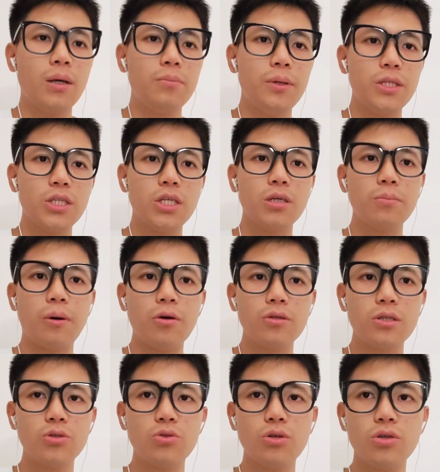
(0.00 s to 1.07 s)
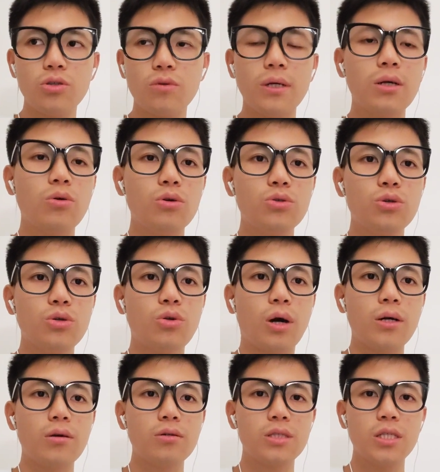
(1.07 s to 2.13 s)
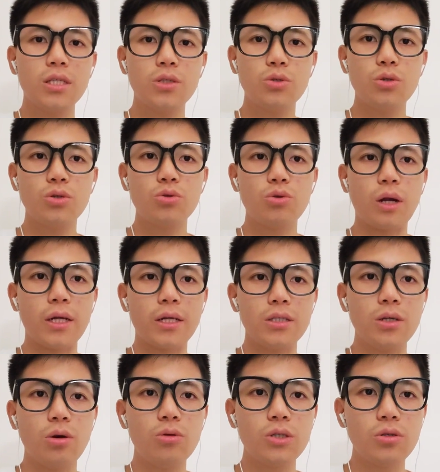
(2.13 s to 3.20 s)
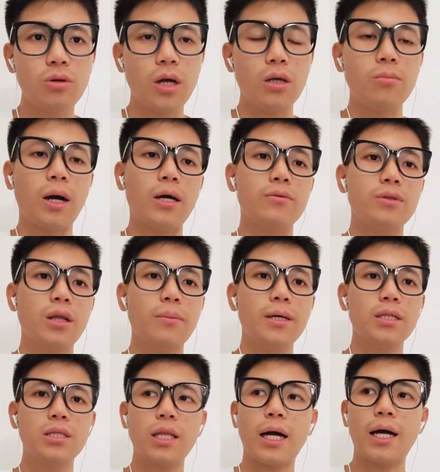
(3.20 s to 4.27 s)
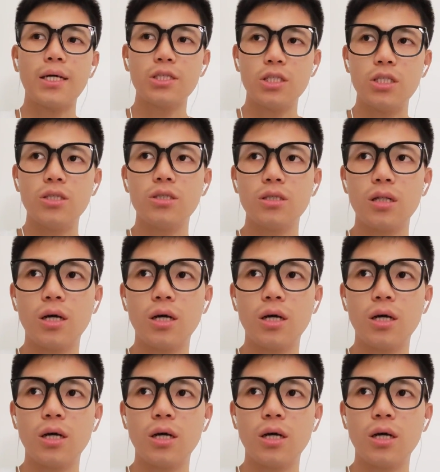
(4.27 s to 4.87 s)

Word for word: 毕竟，彭世俊作为过去广东青训出来的优秀黑马，那么他其实